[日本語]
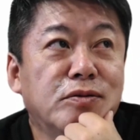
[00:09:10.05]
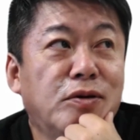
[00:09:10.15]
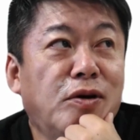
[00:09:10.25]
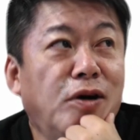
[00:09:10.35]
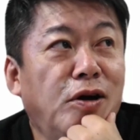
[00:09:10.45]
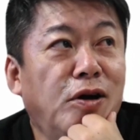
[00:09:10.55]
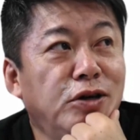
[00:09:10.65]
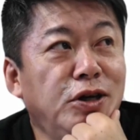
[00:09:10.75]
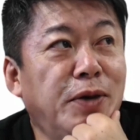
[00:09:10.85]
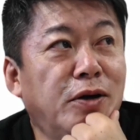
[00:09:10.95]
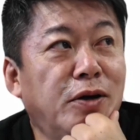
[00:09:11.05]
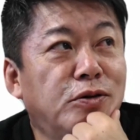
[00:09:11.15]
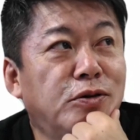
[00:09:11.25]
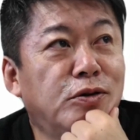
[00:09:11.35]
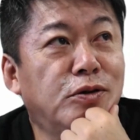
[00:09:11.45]
だから
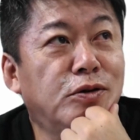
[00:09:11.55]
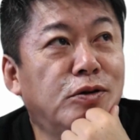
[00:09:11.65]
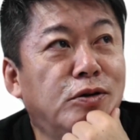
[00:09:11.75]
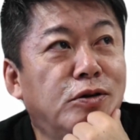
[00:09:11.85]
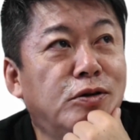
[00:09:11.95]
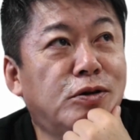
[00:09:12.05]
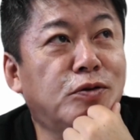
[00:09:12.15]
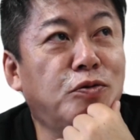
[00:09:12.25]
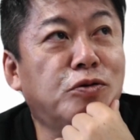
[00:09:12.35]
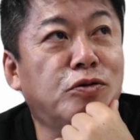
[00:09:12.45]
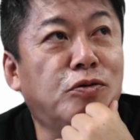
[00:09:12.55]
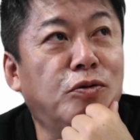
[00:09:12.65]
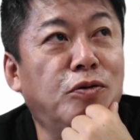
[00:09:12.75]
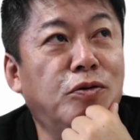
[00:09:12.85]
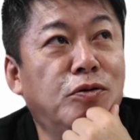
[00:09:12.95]
今、すごく
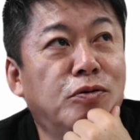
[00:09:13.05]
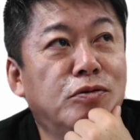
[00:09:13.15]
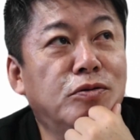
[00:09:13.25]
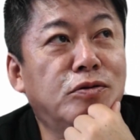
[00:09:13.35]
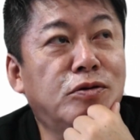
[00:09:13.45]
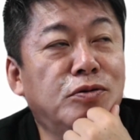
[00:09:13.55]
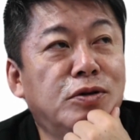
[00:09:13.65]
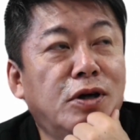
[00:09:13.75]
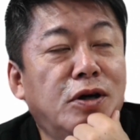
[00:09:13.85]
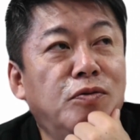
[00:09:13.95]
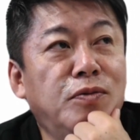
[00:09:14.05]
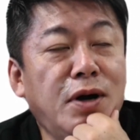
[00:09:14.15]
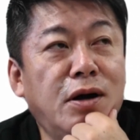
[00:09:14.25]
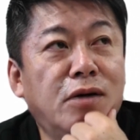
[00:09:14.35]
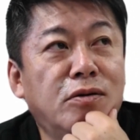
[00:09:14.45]
こう、うちのサロン
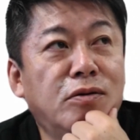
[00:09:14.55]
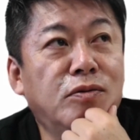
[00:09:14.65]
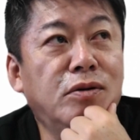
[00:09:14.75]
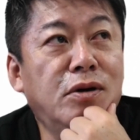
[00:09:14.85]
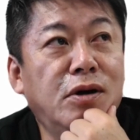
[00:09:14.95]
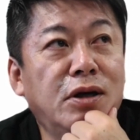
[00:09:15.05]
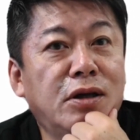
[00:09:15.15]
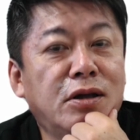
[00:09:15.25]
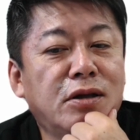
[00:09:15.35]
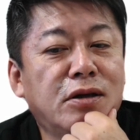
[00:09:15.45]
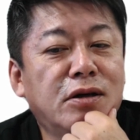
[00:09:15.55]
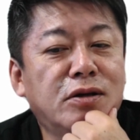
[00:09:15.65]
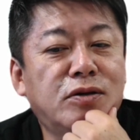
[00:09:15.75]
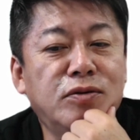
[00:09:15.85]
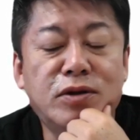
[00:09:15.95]
はオンラインが
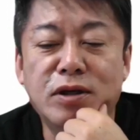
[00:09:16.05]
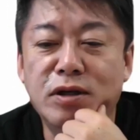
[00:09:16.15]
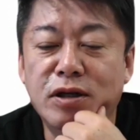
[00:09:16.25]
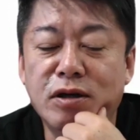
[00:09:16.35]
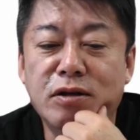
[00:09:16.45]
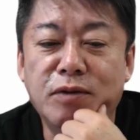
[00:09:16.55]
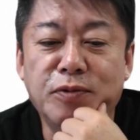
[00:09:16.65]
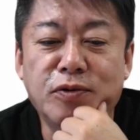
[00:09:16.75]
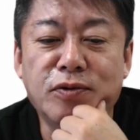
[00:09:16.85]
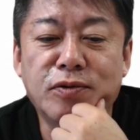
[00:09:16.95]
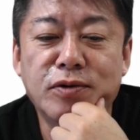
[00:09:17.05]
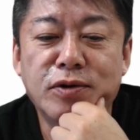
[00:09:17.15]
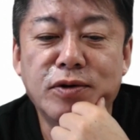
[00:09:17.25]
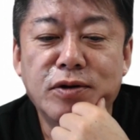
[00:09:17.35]
中心になっても、